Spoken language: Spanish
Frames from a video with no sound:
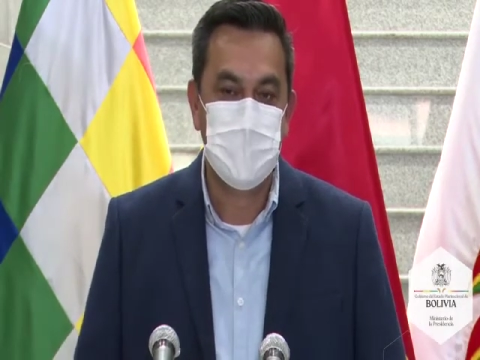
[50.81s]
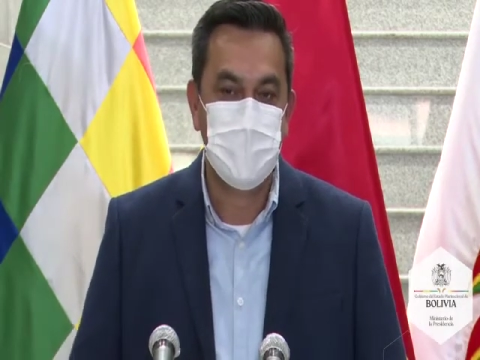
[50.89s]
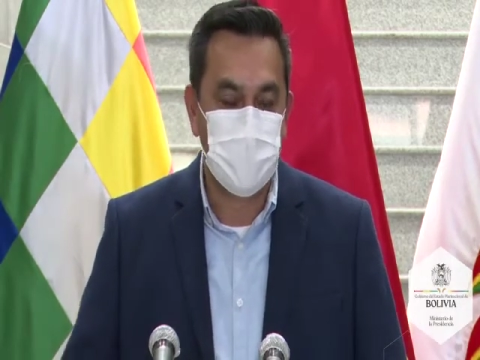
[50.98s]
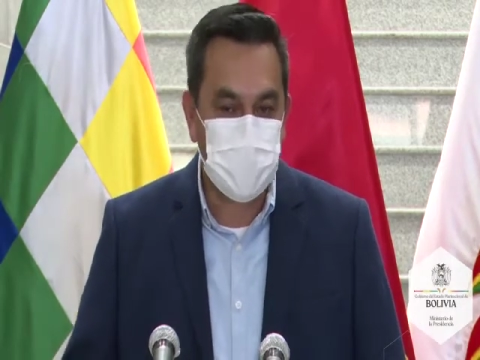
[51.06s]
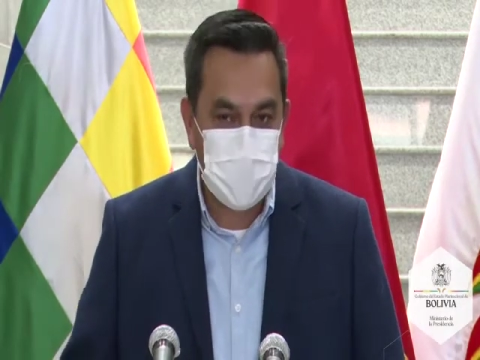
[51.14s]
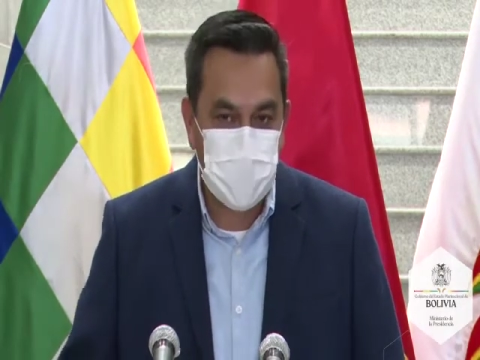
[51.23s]

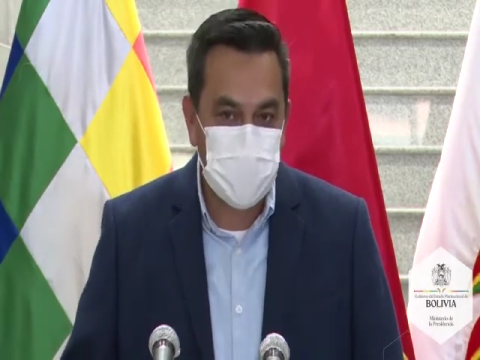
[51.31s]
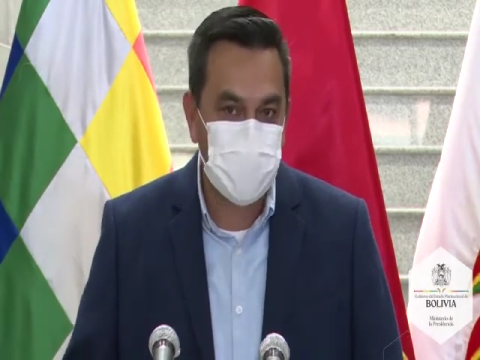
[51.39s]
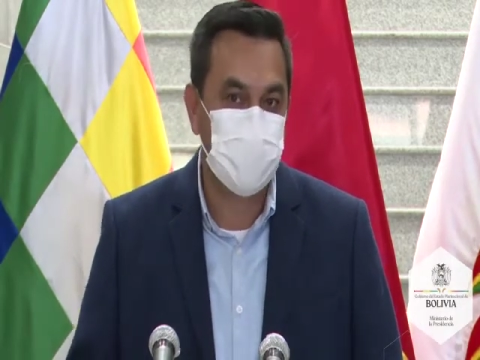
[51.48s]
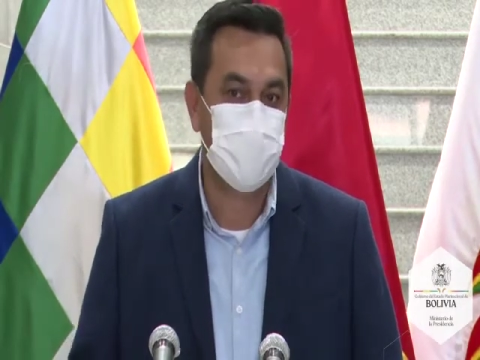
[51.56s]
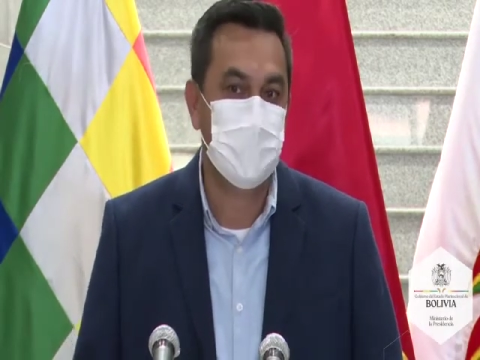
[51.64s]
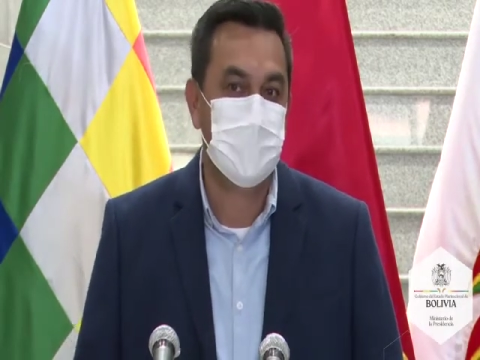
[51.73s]
por
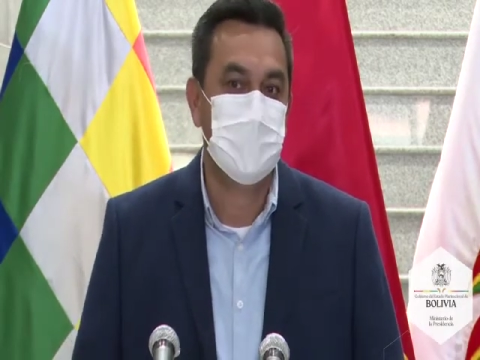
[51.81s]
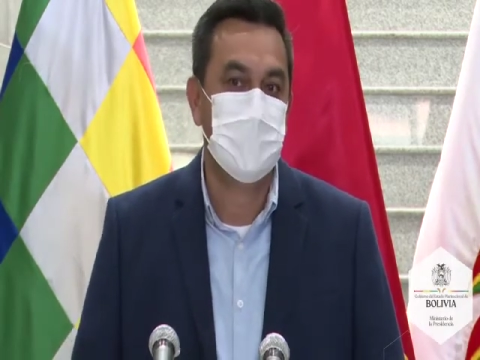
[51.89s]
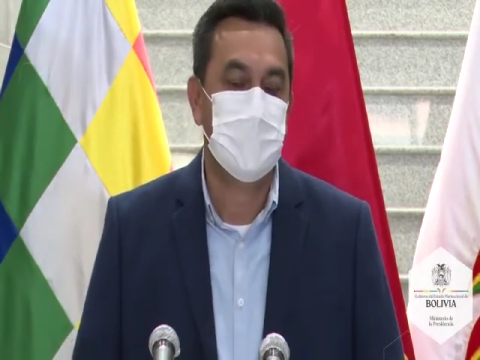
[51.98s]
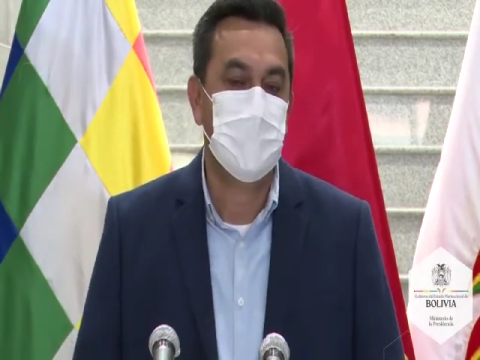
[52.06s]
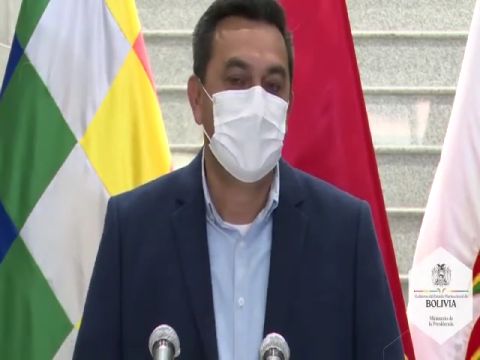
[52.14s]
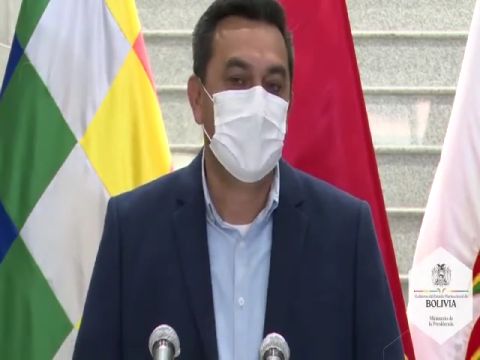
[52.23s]

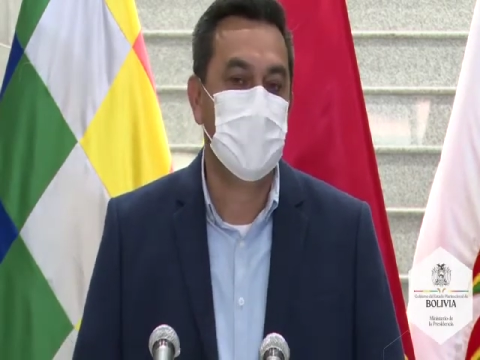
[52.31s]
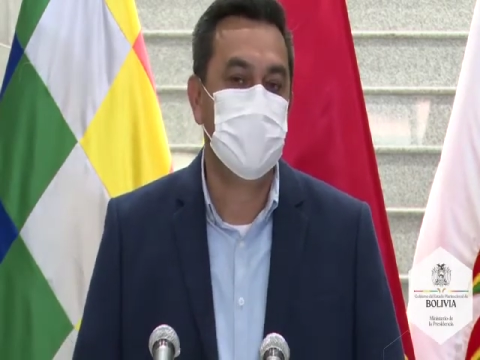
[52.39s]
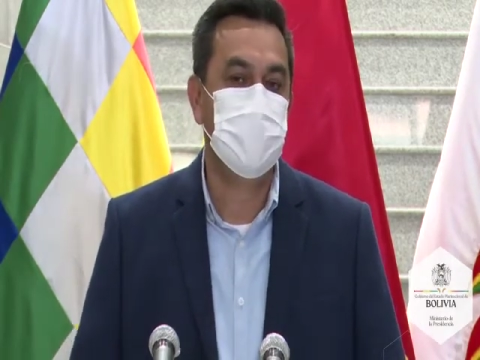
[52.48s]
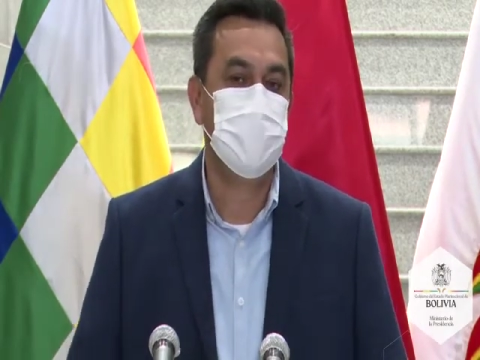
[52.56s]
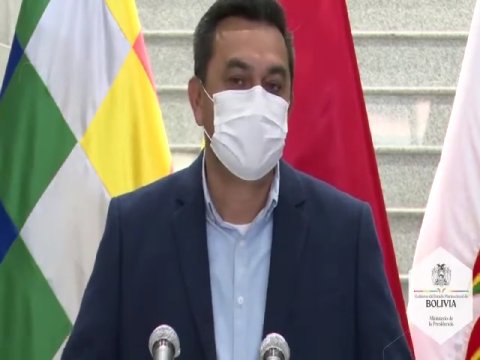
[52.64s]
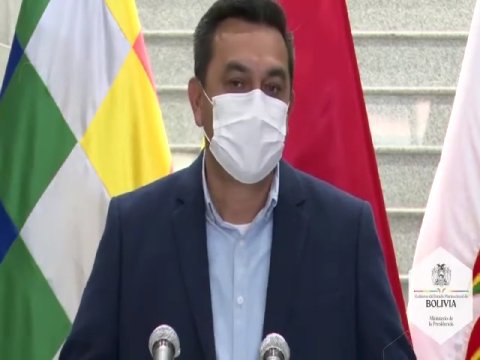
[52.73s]
qué
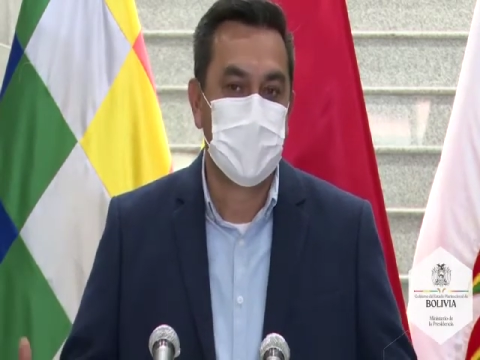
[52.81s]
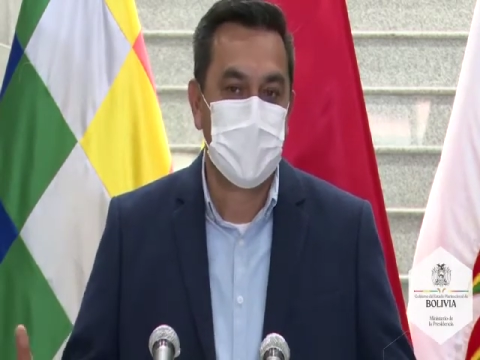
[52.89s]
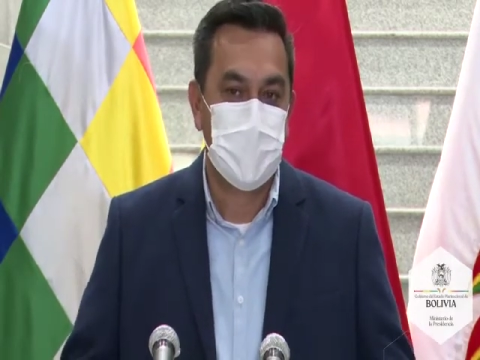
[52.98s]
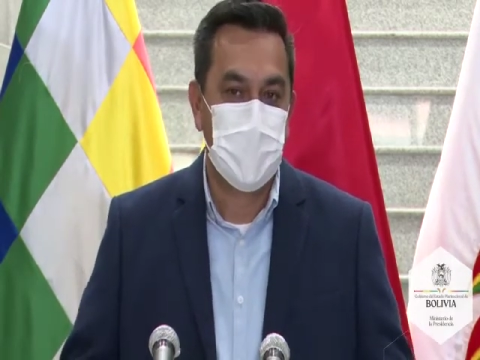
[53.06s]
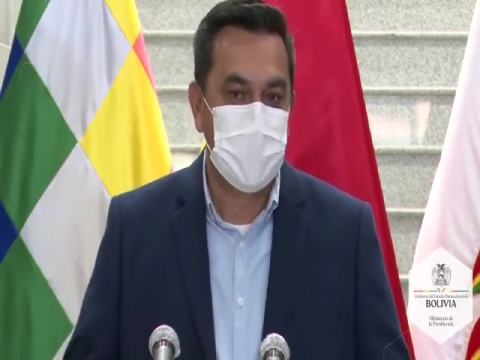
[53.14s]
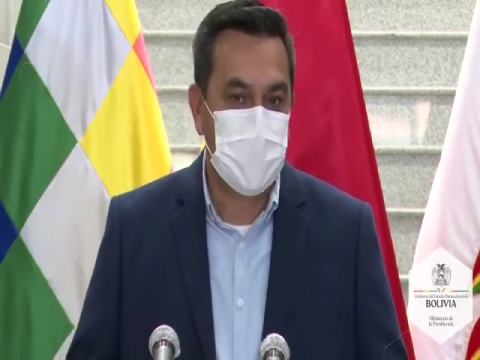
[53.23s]
han
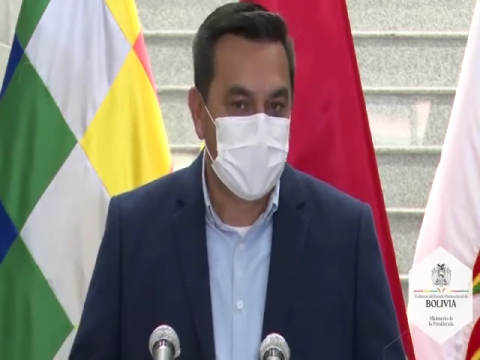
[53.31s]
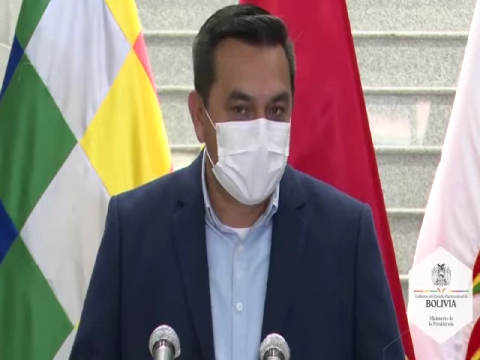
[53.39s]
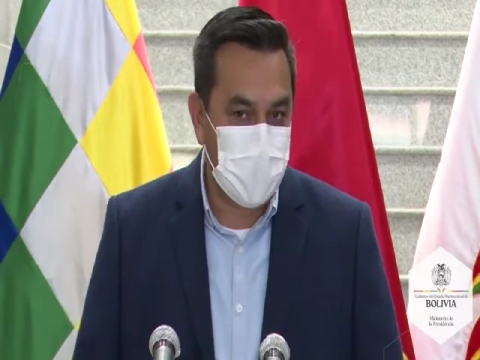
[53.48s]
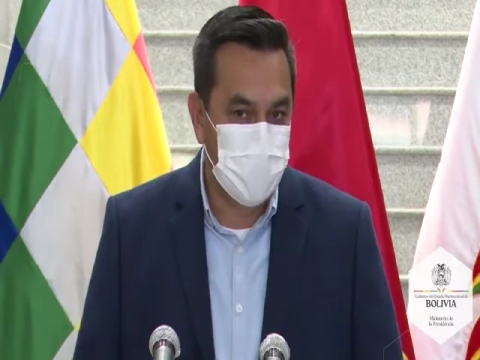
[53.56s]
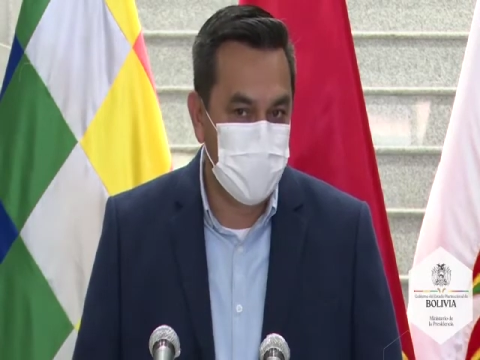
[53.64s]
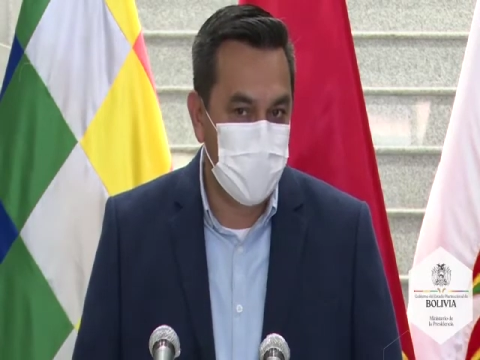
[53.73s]

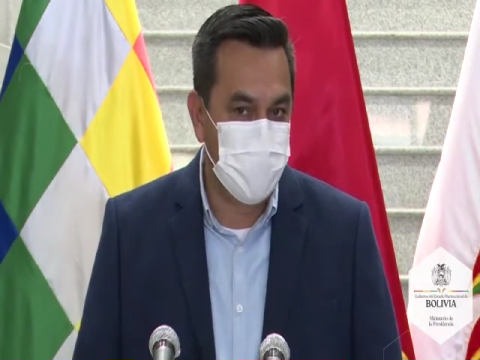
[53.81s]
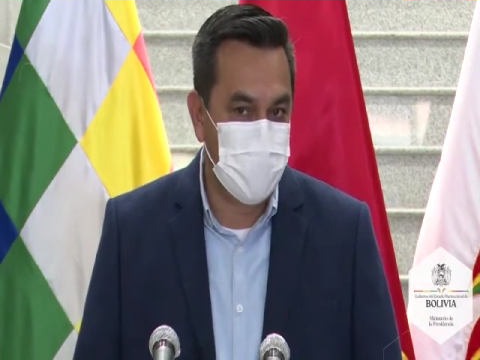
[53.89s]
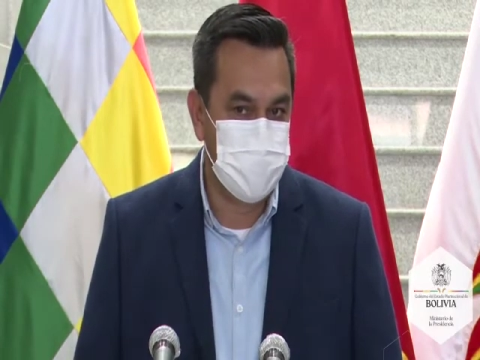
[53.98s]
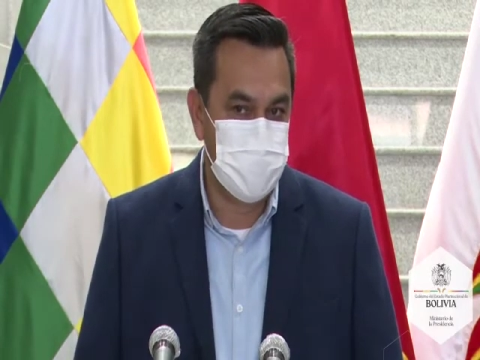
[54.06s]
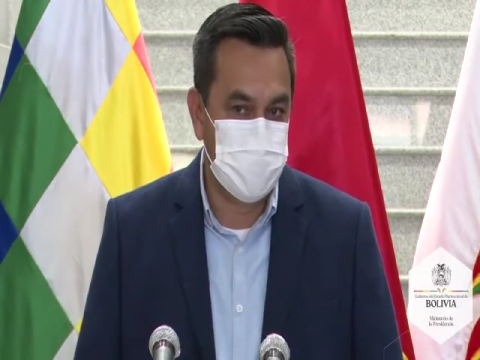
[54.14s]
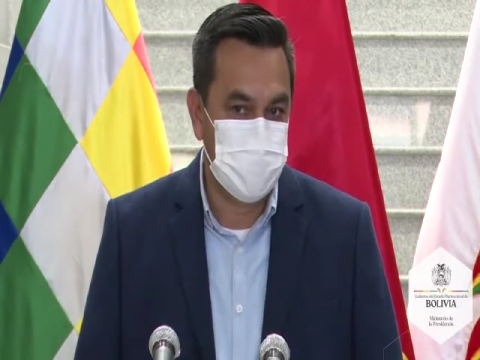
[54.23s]
alargado la
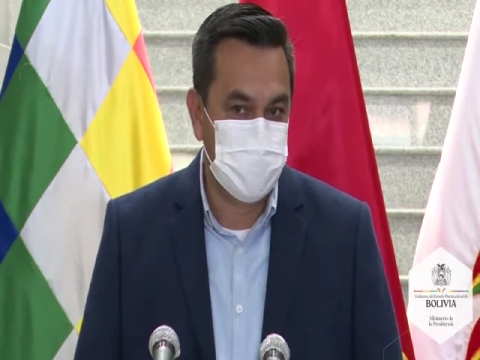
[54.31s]
fecha.